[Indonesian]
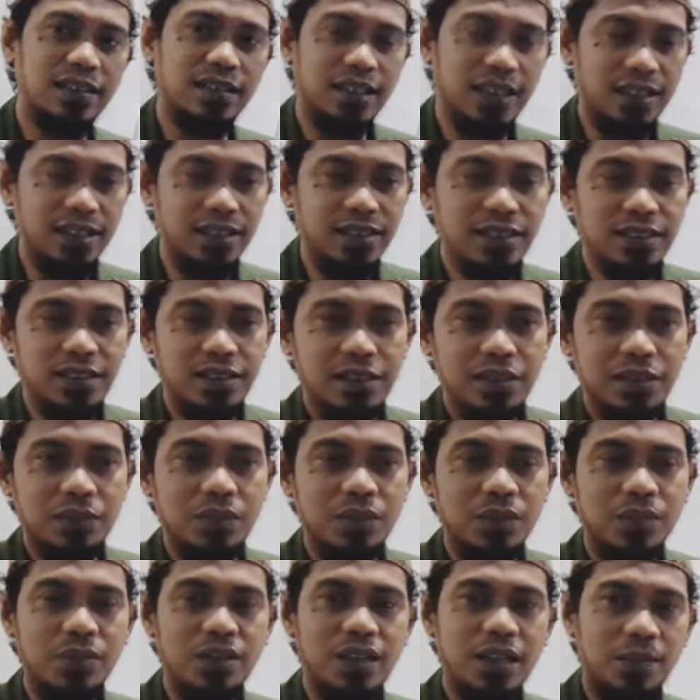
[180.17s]
tentang
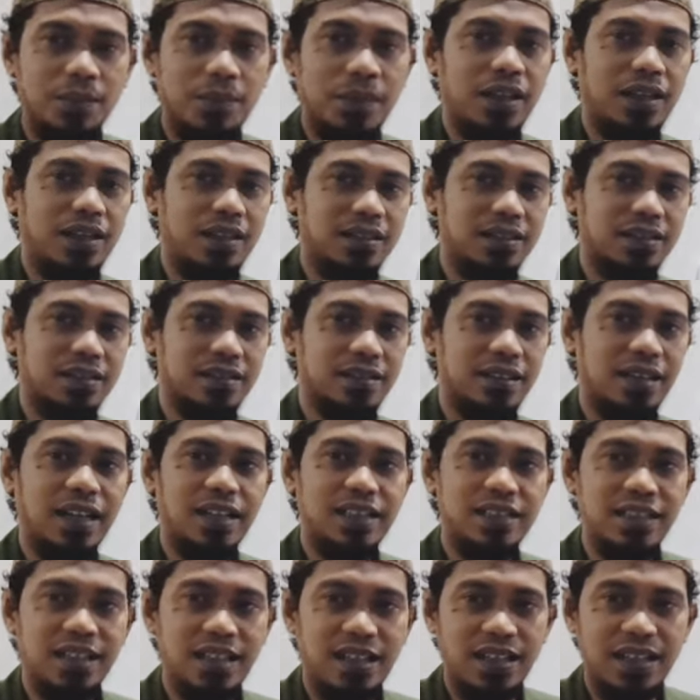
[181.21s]
beberapa
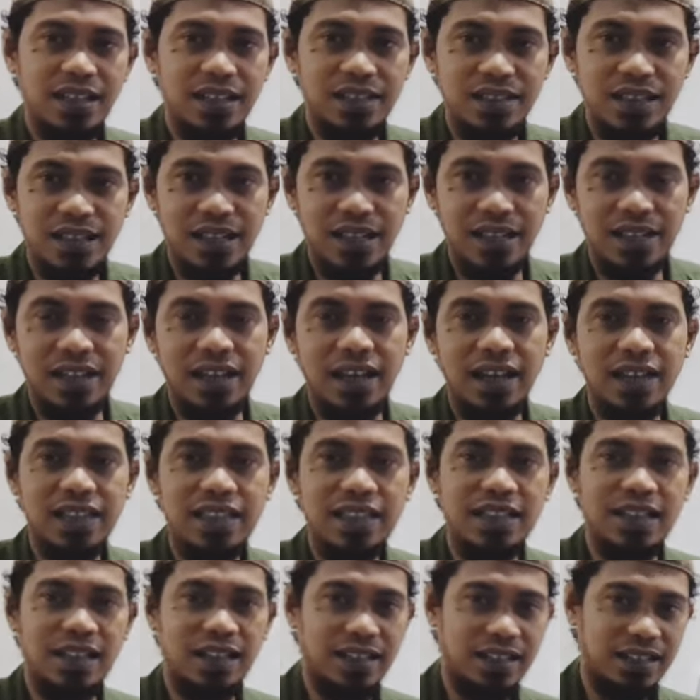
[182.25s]
ajaran-ajaran
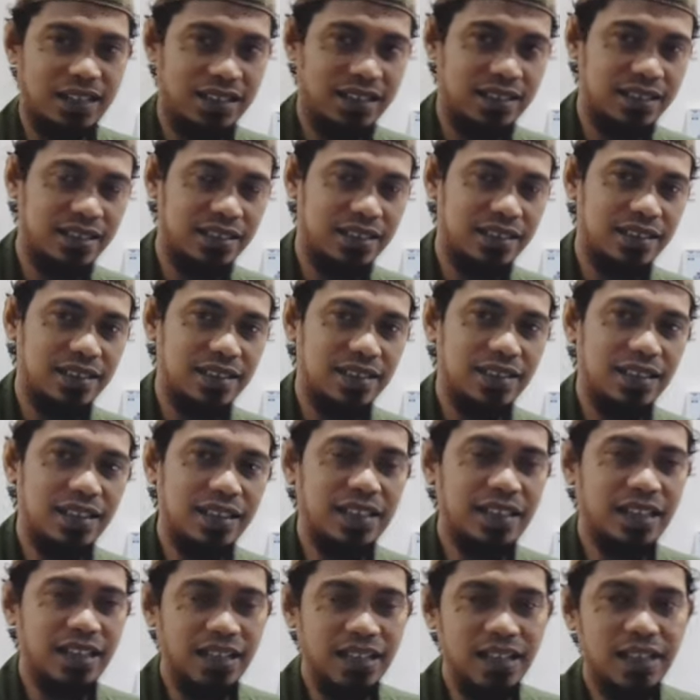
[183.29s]
akidah
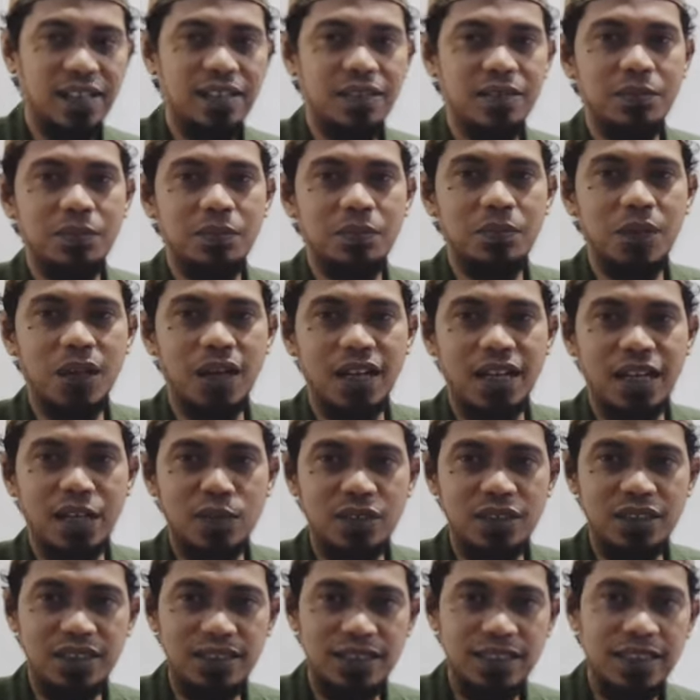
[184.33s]
dari kalangan
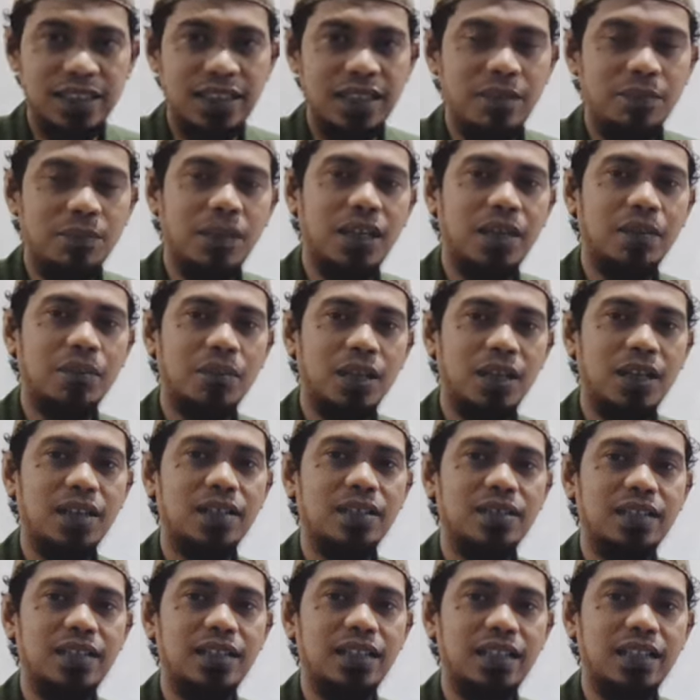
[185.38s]
Ba'alawi ini
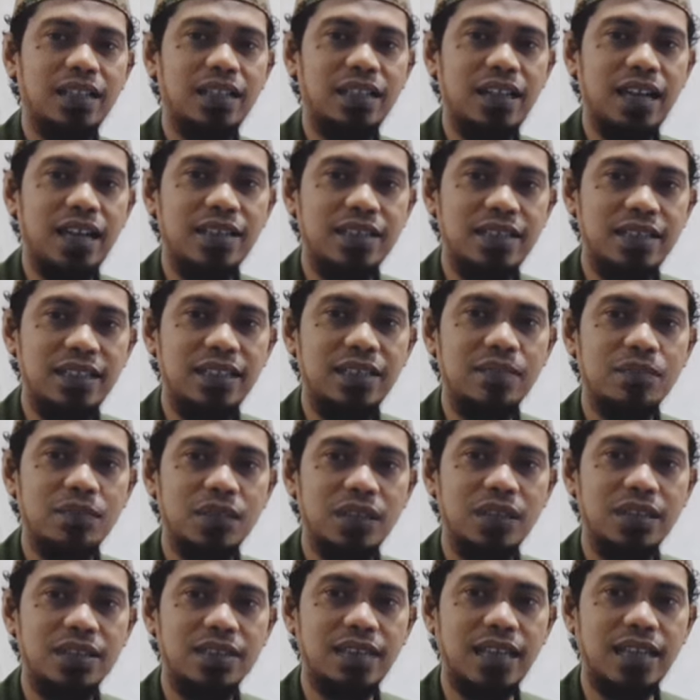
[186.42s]
memang terindikasi
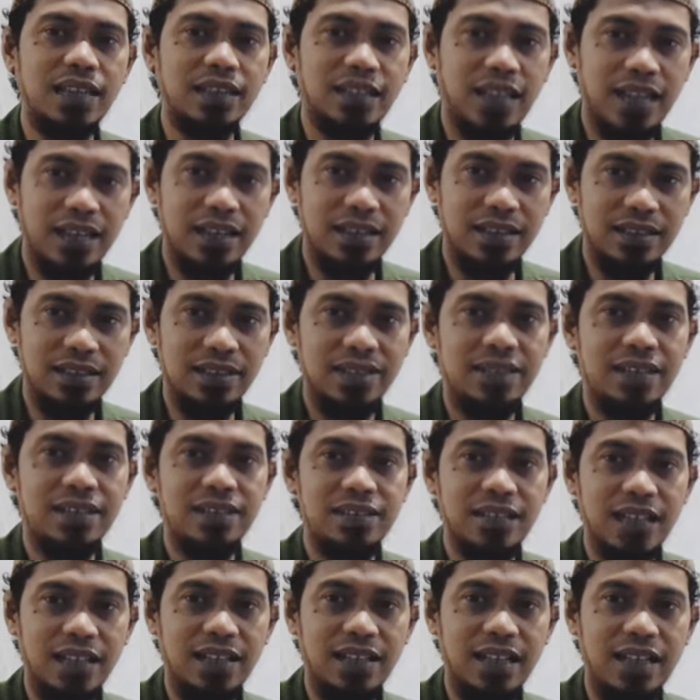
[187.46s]
menyesatkan,
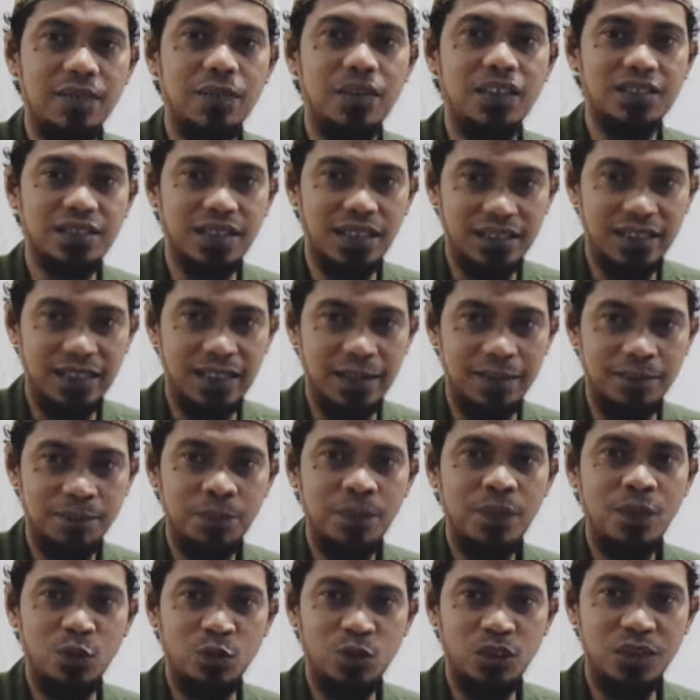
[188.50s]
sesat dan menyesatkan.
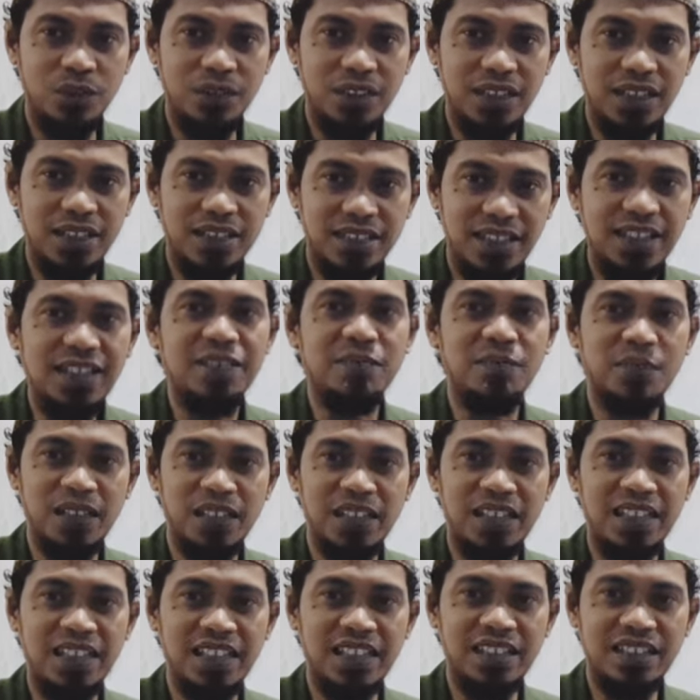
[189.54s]
Untuk lebih jelasnya,
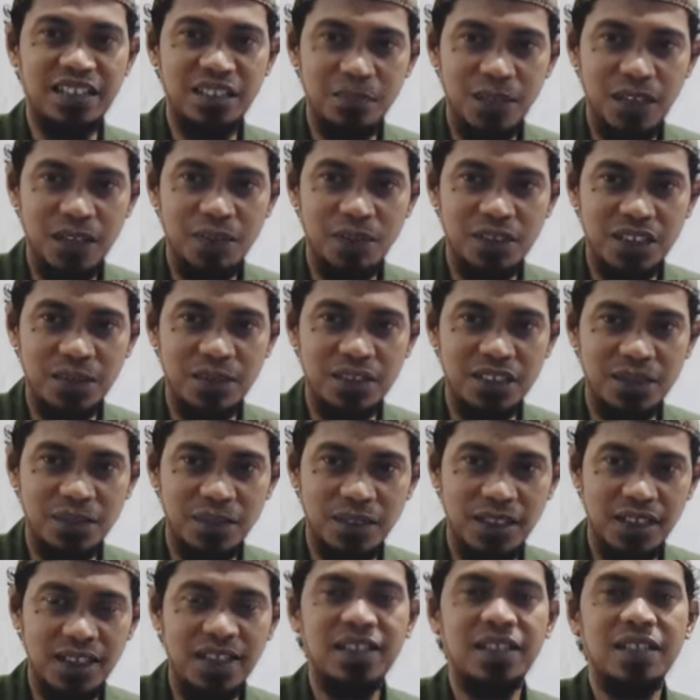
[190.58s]
mari kita simak
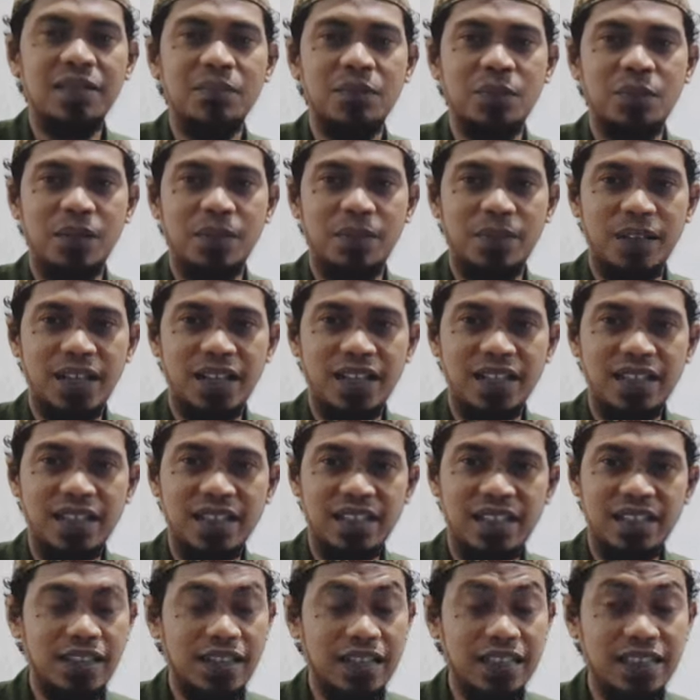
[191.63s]
bersama-sama pemaparan
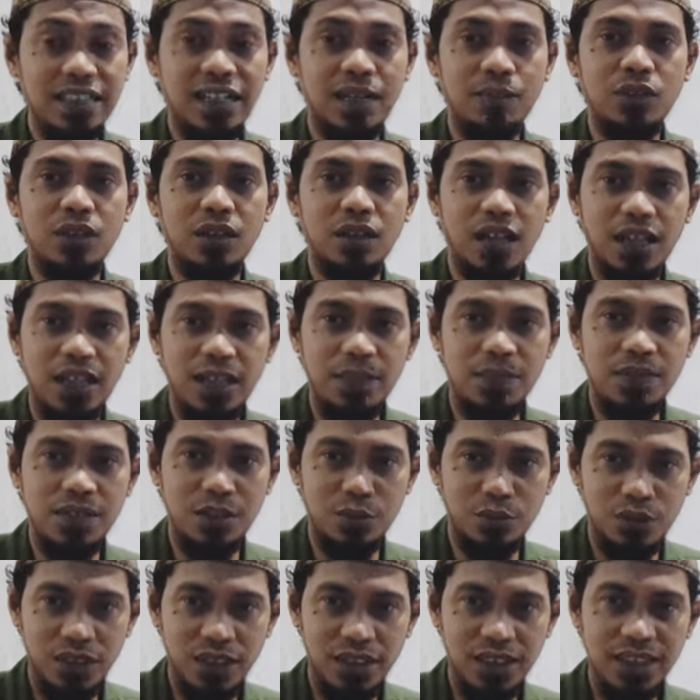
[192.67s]
dari Ki Haji Abdul Ghalib
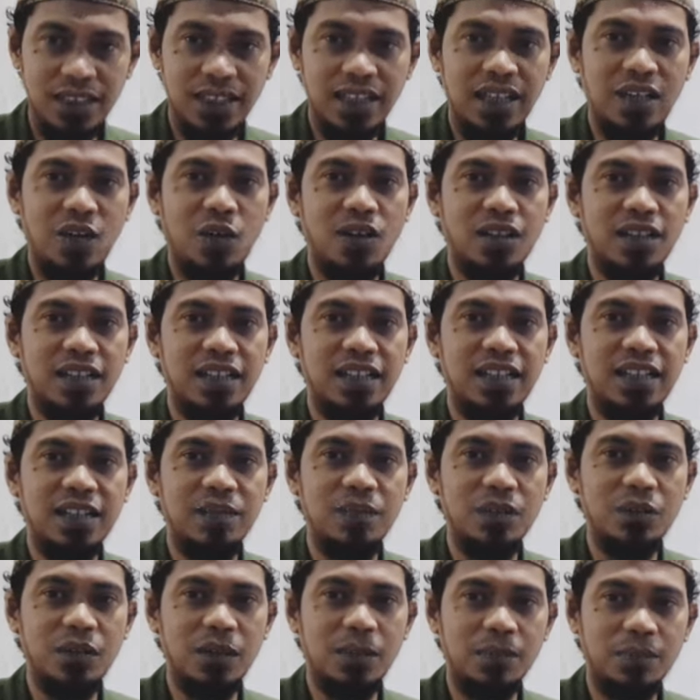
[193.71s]
Sahuri keluarga dari
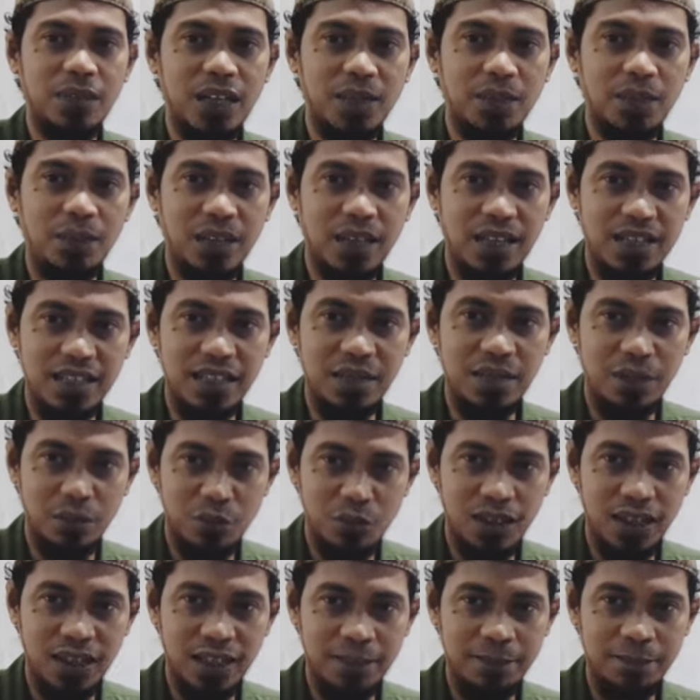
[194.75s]
Batu Ampar, Pamekasan,
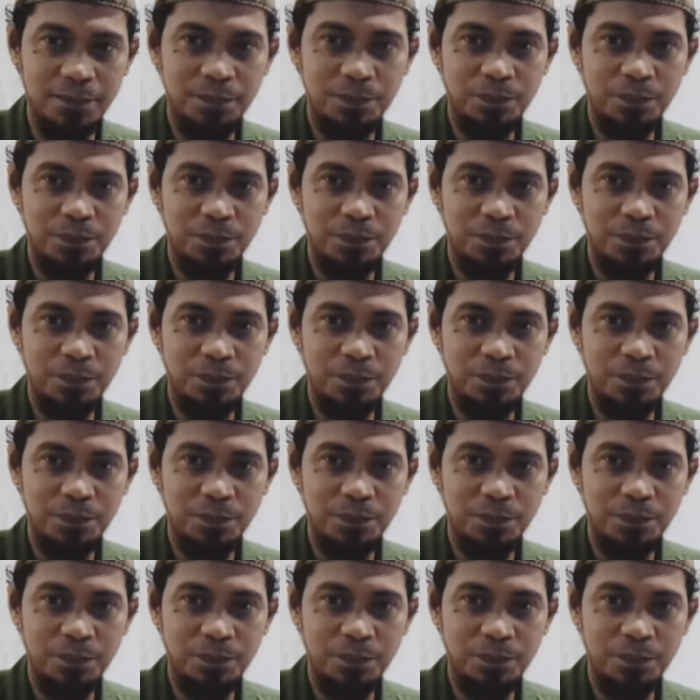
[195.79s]
Madura.